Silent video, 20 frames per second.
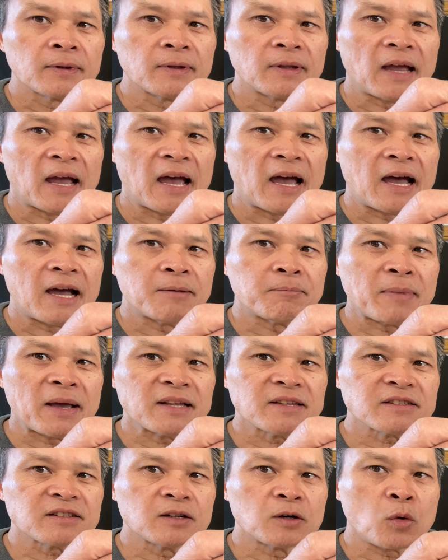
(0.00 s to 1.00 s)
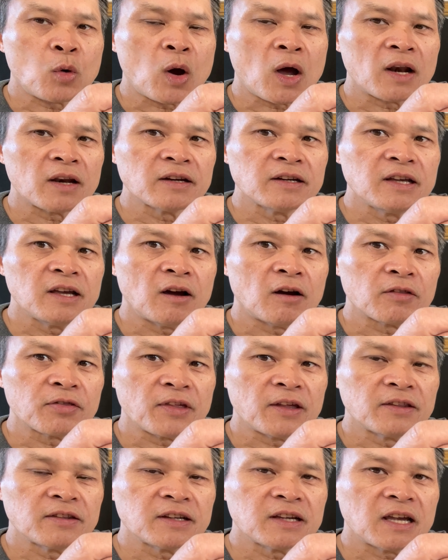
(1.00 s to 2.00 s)
à, Master Quality
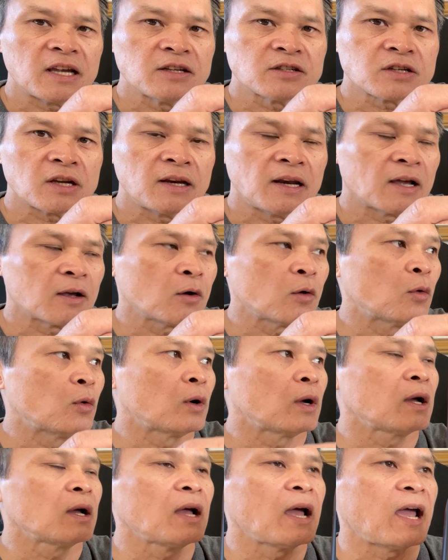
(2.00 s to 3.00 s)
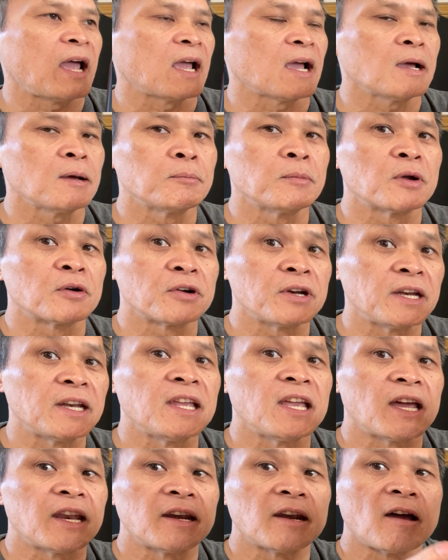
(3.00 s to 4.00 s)
Authentication là của hãng
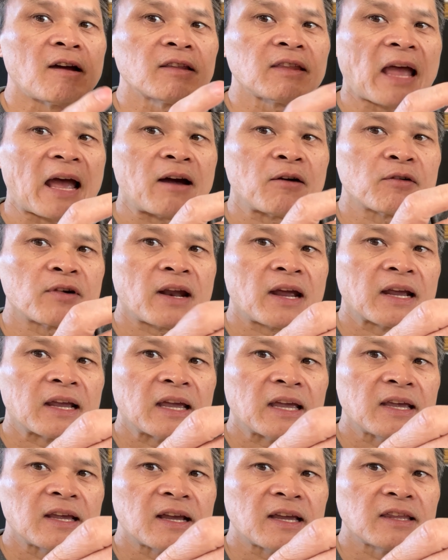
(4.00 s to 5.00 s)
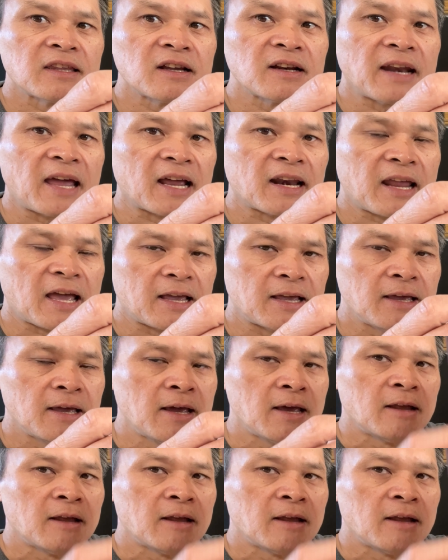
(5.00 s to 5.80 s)
Meridian nó tạo ra cái cái chức năng này